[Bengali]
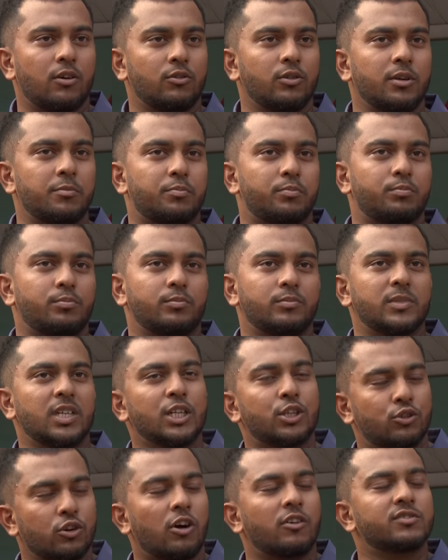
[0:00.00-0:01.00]
উনি
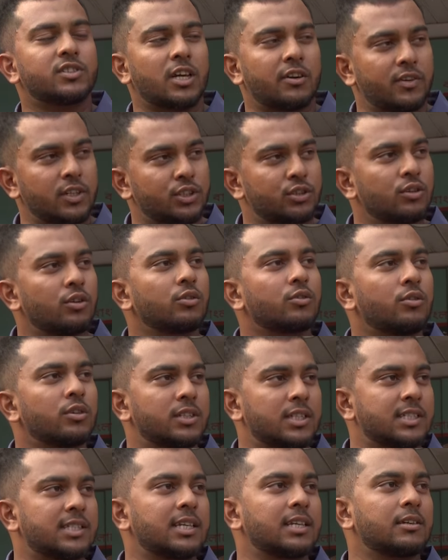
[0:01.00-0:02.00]
একটু অবজারভেশনও
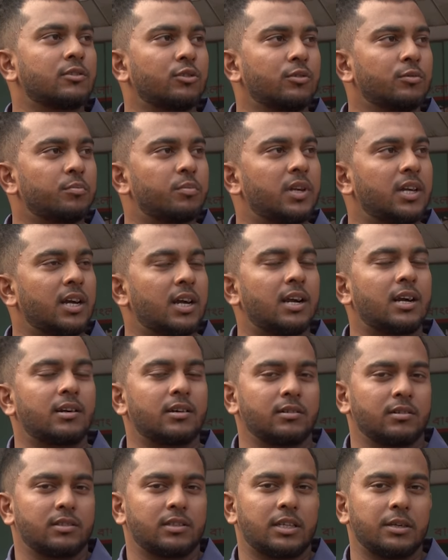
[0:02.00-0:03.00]
করতেছেন কোন প্লেয়ার
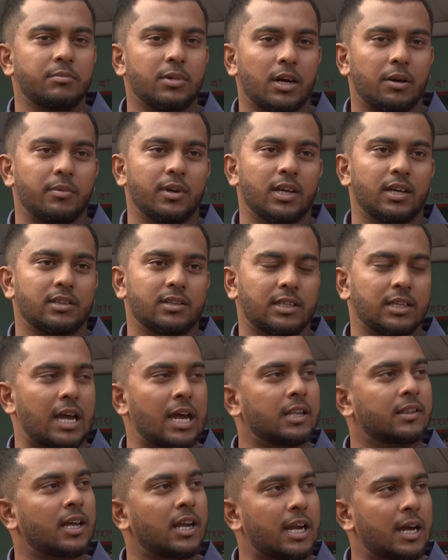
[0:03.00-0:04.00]
কীভাবে
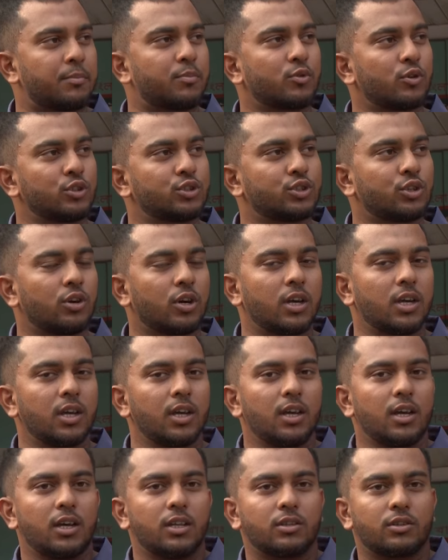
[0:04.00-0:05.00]
তার অ্যাপ্রোচ হয়
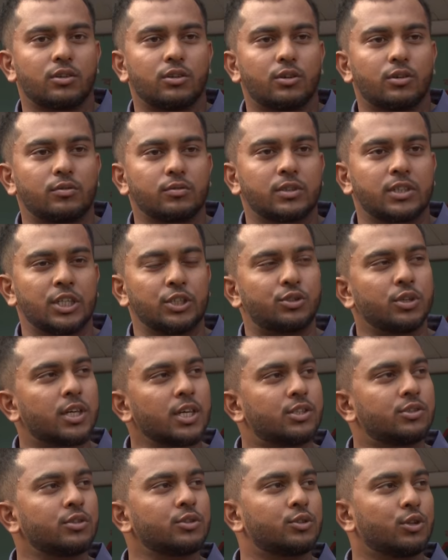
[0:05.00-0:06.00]
তো কিছু
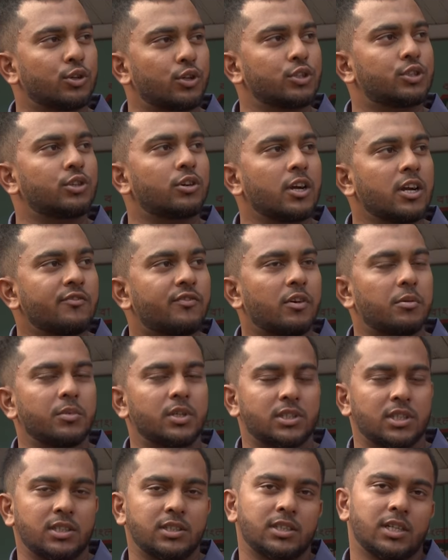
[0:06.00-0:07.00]
কিছু ছোট ছোট
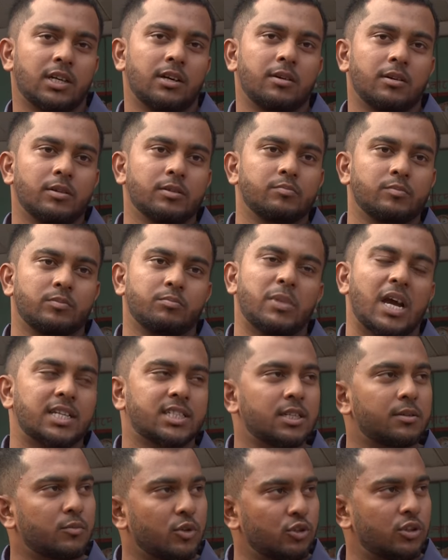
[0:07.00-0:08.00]
ইনফরমেশন যে
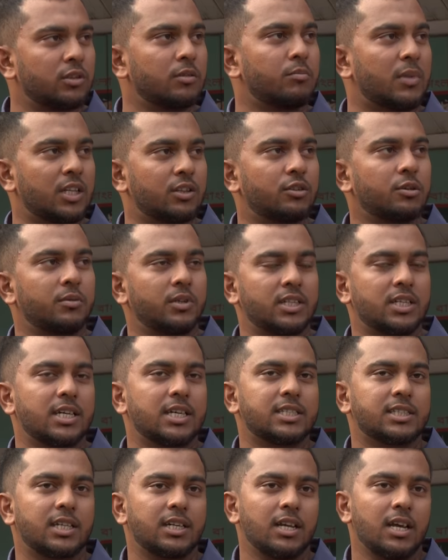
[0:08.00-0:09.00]
ম্যাচের মাধ্যমে
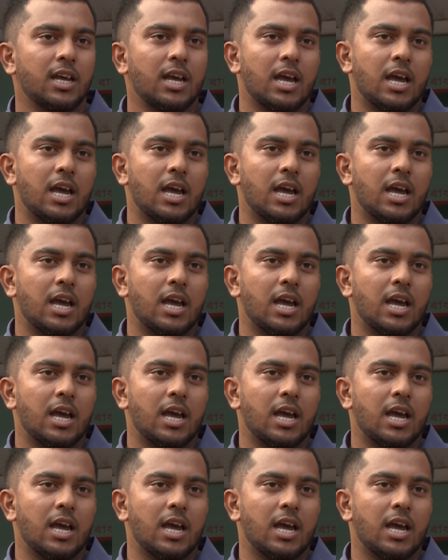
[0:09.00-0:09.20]
দিয়েছেন